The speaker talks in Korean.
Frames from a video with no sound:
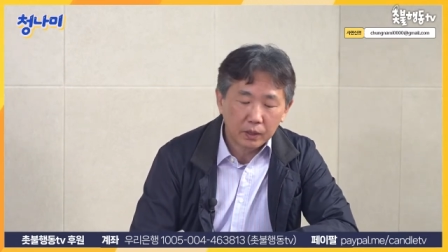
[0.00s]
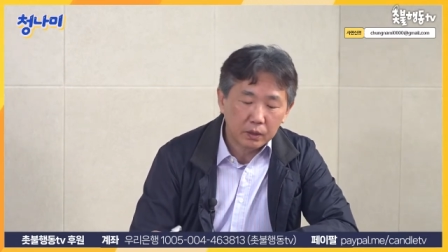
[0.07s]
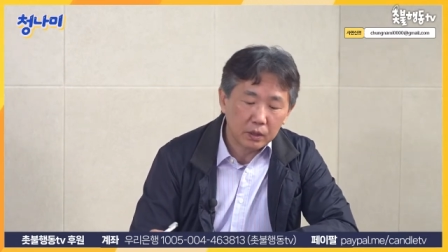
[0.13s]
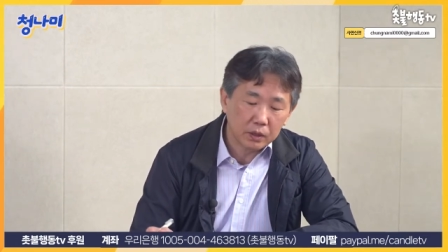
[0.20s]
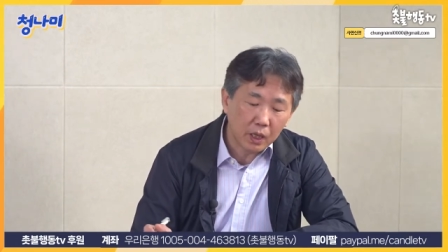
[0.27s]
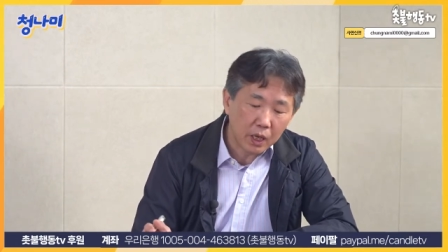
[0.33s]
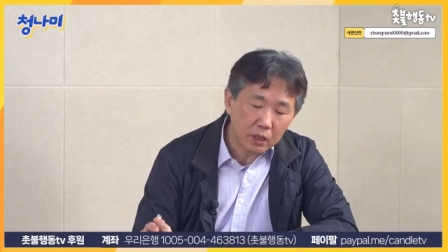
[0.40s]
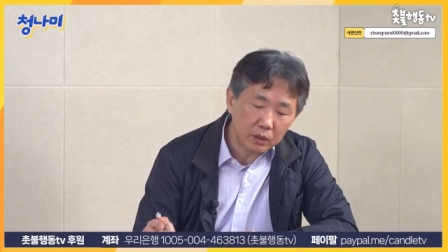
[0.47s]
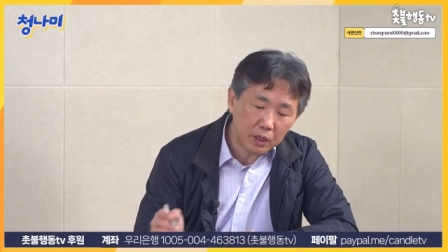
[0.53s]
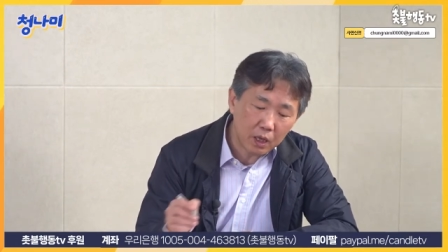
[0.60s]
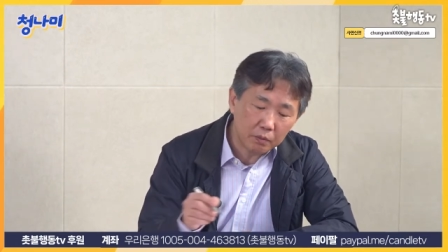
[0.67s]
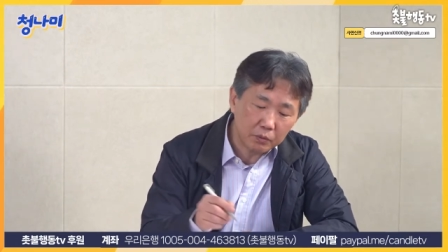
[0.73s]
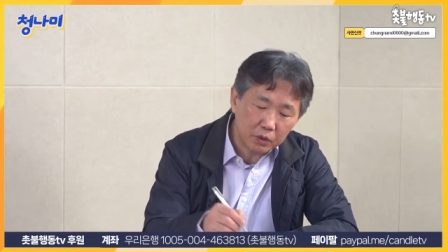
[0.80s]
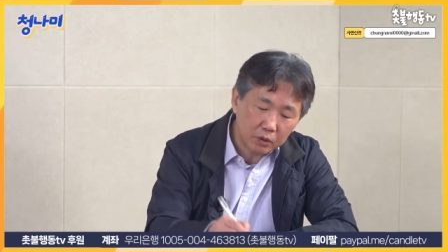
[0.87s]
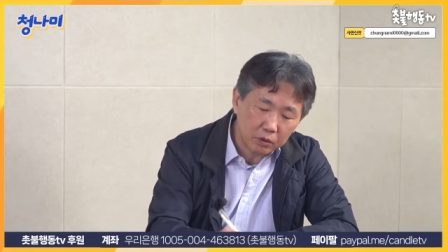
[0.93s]
근데
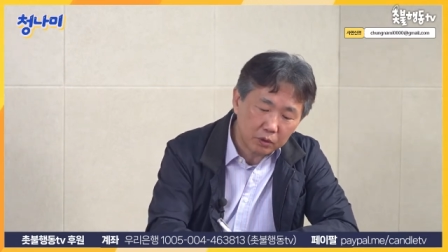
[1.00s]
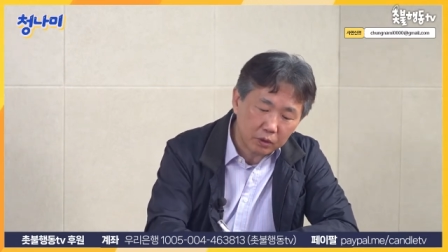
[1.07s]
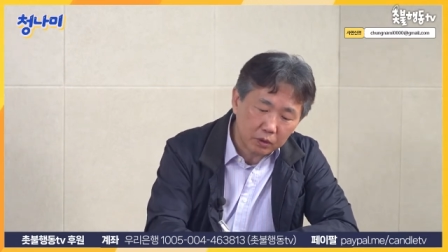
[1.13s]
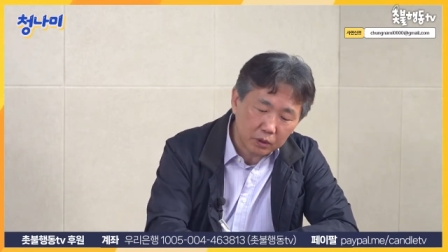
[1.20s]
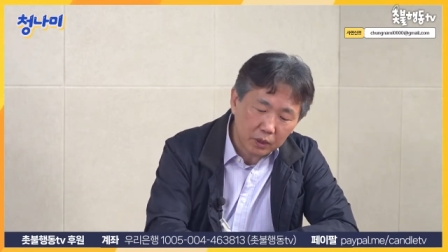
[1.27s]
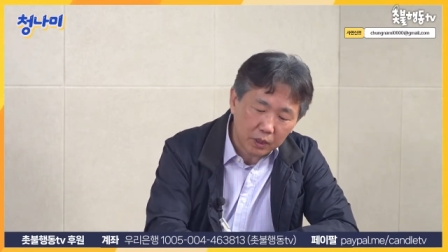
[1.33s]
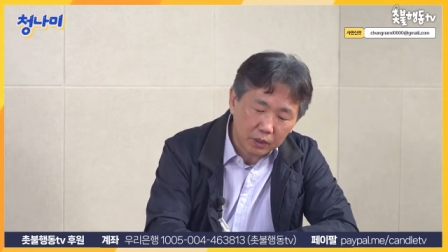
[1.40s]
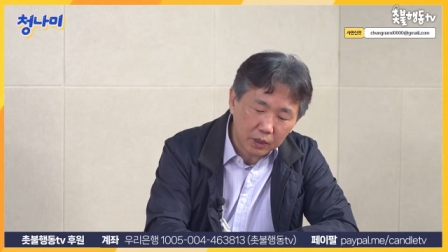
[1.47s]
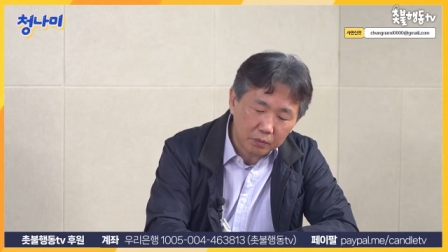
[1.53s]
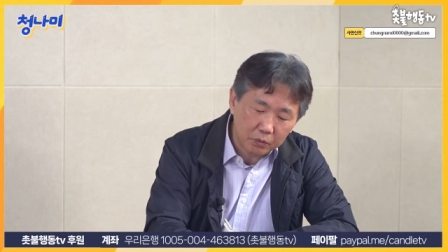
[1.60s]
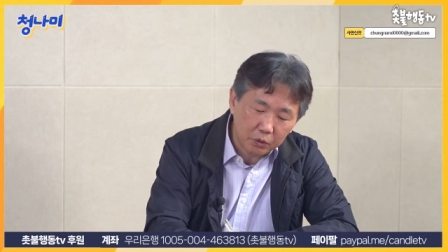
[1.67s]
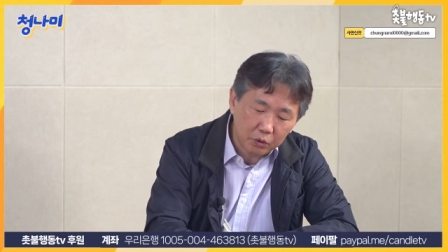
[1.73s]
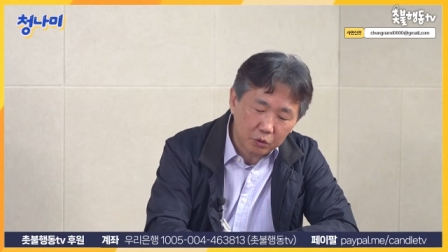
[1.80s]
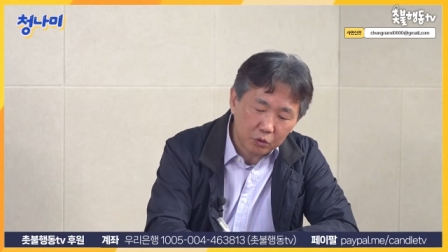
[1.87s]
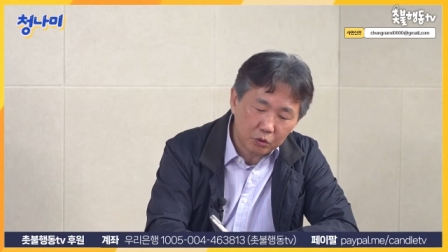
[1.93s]
4.13은
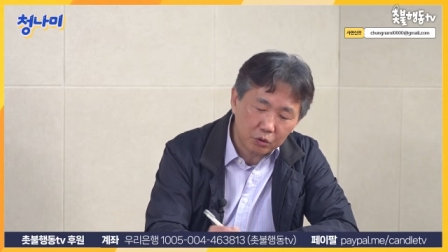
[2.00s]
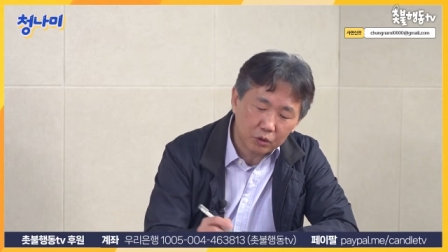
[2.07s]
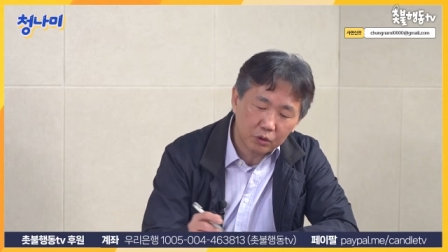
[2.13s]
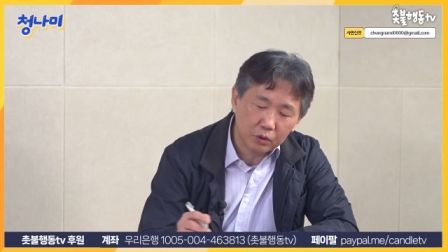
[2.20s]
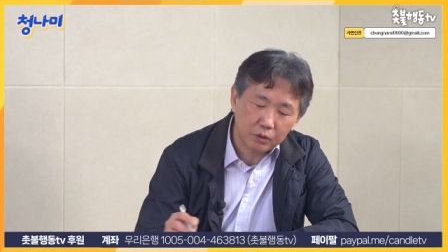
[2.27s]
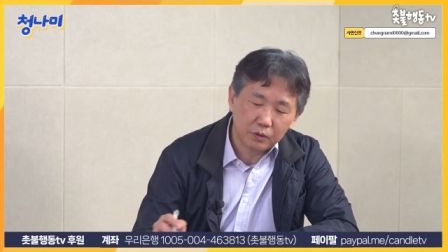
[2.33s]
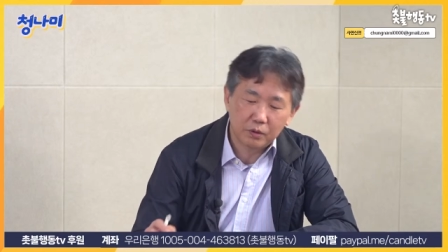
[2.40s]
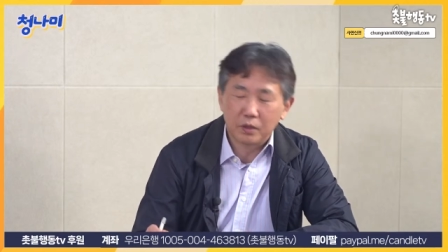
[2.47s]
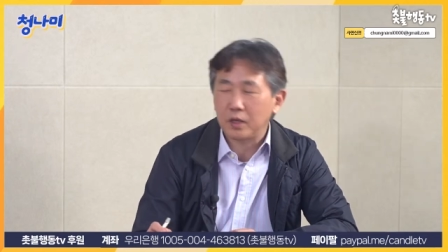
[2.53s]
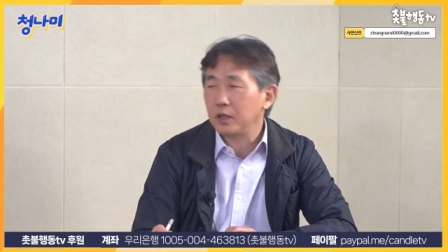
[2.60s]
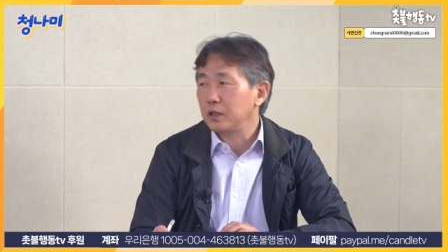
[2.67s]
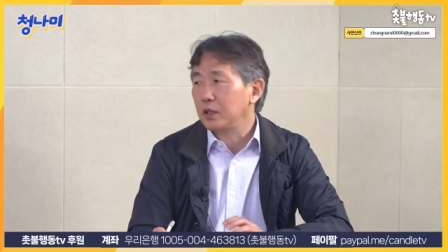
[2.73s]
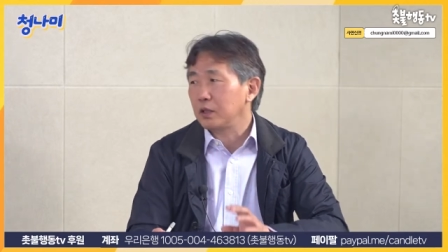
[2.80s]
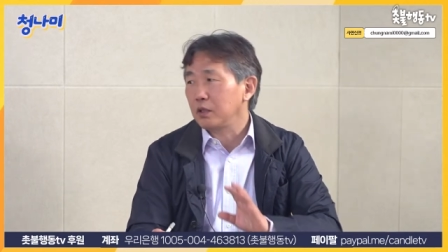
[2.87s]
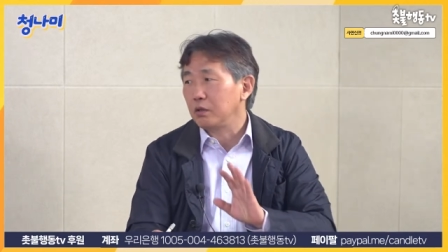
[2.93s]
4.3은
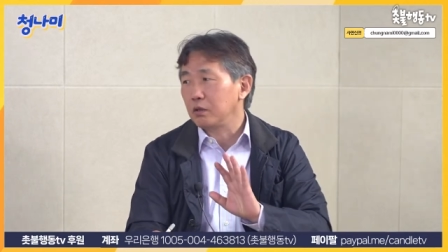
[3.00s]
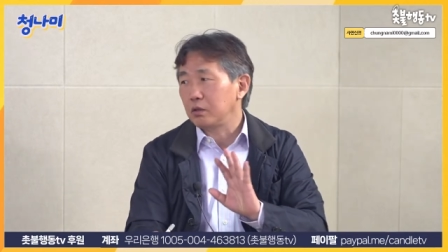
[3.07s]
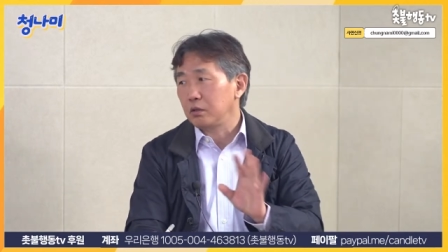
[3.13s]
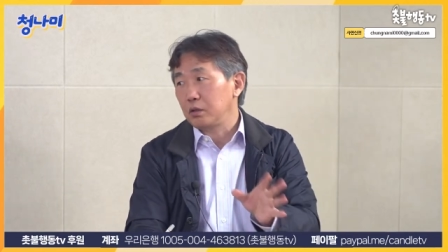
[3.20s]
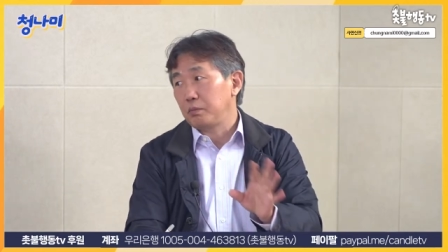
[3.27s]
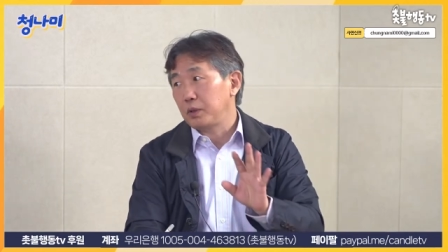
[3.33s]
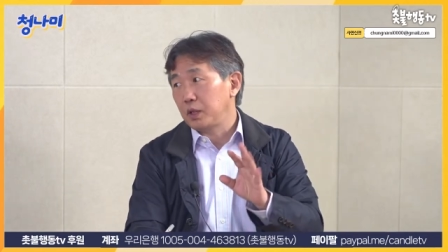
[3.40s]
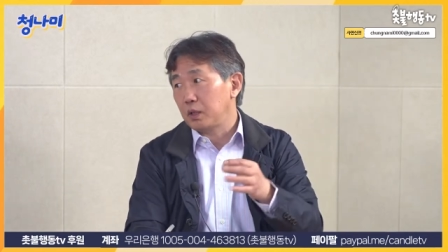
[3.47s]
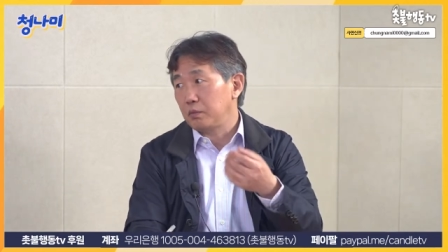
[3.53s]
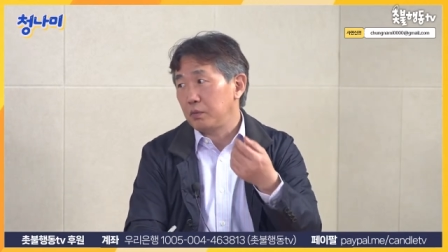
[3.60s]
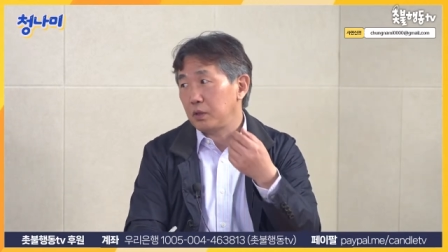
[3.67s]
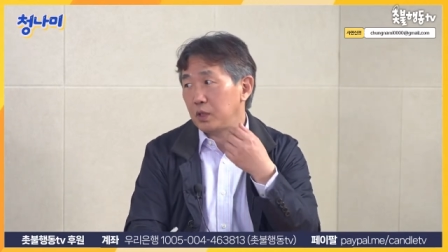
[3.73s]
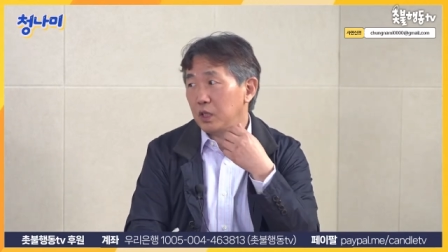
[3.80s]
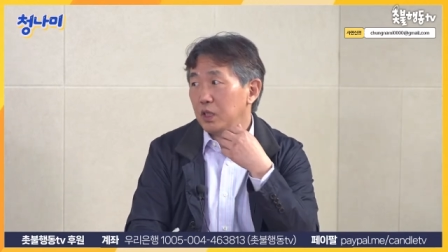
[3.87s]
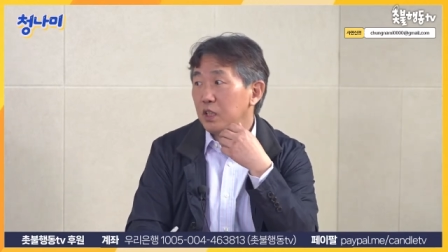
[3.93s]
얘들한테 어떤
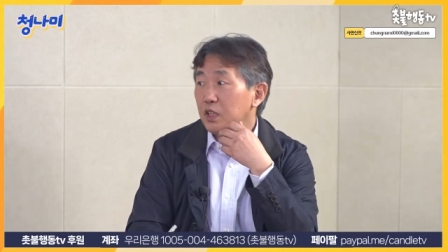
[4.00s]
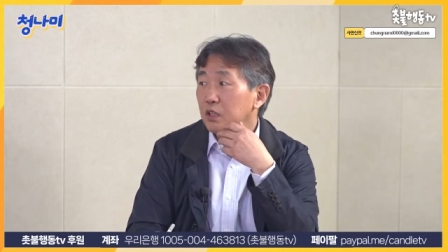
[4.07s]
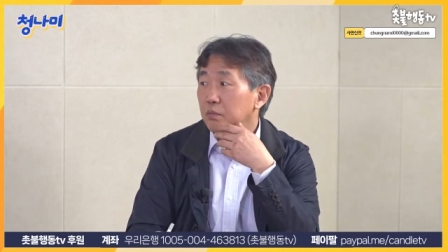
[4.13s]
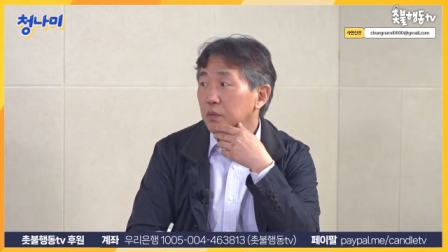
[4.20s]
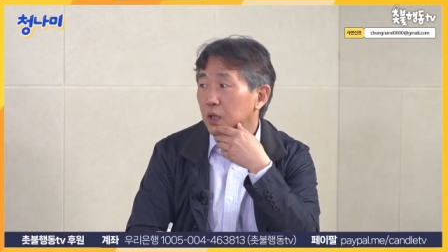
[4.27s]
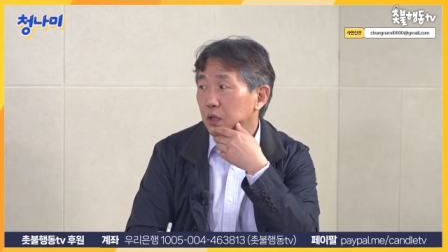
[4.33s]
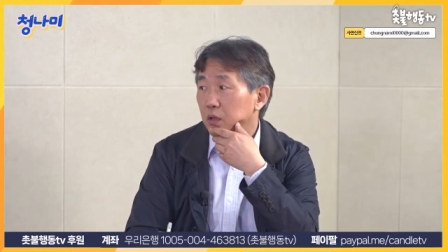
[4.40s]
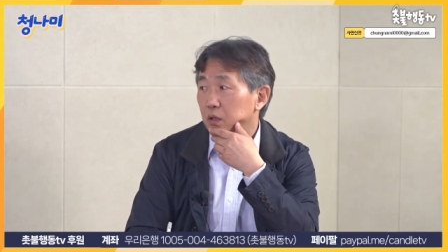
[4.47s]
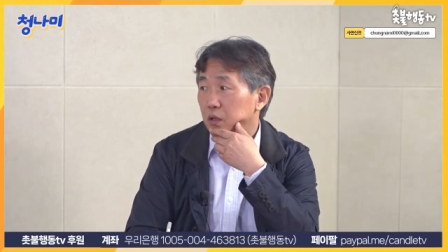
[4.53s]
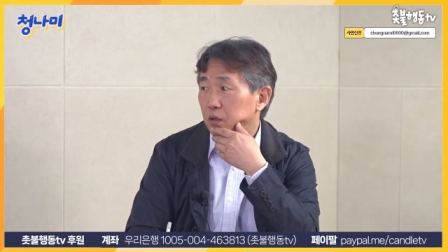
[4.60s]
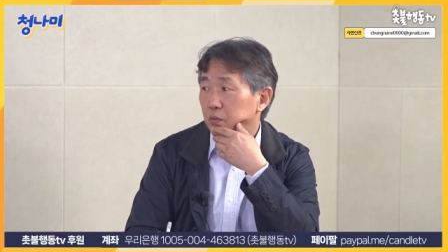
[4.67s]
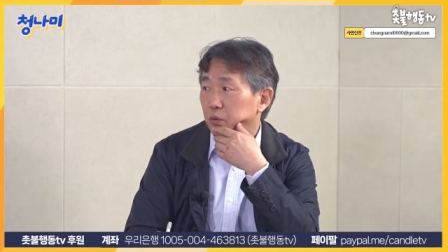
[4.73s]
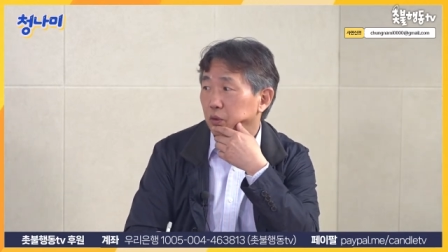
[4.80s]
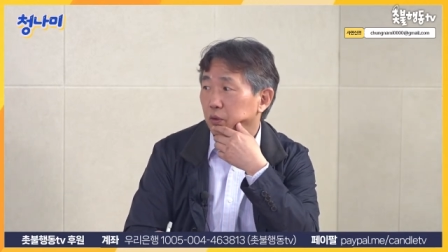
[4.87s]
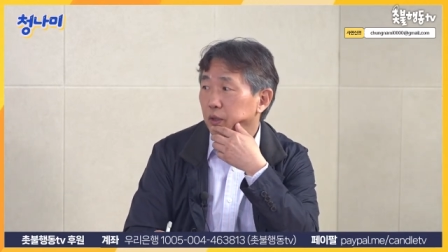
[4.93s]
의미냐면 이념
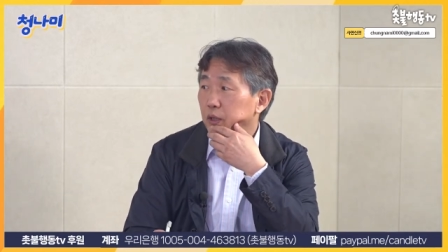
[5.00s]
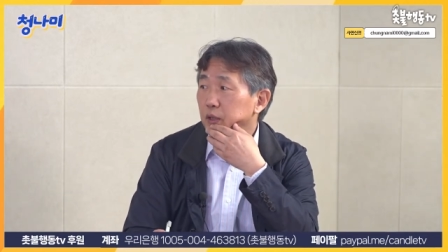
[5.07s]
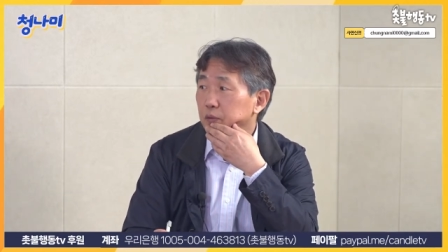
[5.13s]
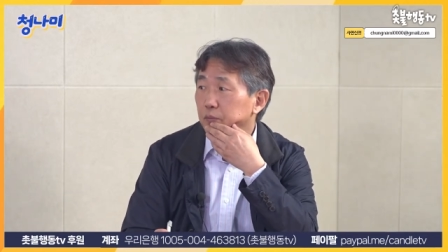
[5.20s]
대결이라고 보는 거예요.